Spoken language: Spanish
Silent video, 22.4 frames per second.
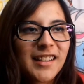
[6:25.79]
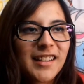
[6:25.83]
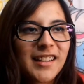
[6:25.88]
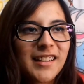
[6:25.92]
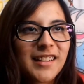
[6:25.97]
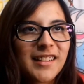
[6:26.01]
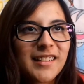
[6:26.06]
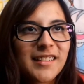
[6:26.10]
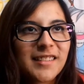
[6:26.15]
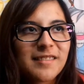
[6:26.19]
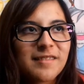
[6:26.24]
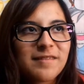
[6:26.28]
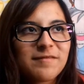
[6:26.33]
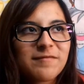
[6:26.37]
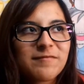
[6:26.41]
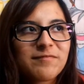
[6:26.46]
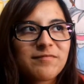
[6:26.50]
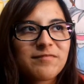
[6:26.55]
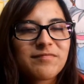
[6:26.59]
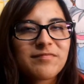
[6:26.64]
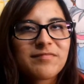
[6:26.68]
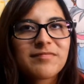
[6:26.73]
Eh,
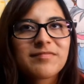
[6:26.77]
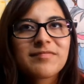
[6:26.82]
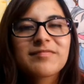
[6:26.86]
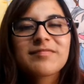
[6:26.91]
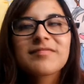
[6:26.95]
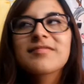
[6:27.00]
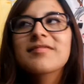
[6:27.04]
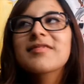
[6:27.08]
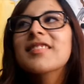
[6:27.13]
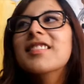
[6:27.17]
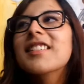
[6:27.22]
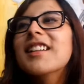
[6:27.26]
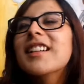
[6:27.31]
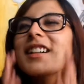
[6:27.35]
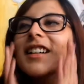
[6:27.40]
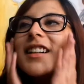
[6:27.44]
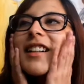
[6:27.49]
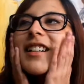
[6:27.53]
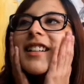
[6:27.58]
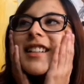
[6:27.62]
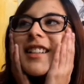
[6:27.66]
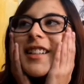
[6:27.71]

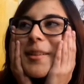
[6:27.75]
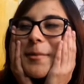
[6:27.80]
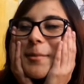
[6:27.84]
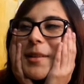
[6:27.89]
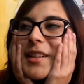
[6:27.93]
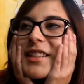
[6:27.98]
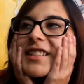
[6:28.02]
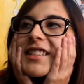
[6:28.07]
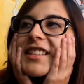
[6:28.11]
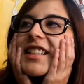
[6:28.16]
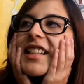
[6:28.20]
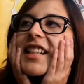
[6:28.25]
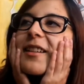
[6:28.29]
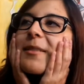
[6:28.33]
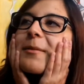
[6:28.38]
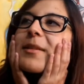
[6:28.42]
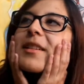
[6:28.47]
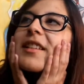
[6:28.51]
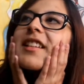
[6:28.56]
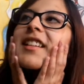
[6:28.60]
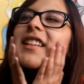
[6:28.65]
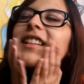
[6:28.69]
ay, qué más, es que
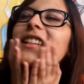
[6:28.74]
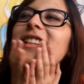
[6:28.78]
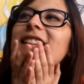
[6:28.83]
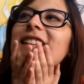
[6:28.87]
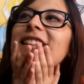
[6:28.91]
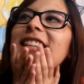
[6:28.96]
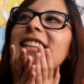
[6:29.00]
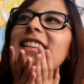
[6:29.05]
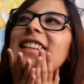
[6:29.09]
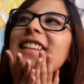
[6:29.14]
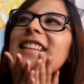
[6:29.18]
la verdad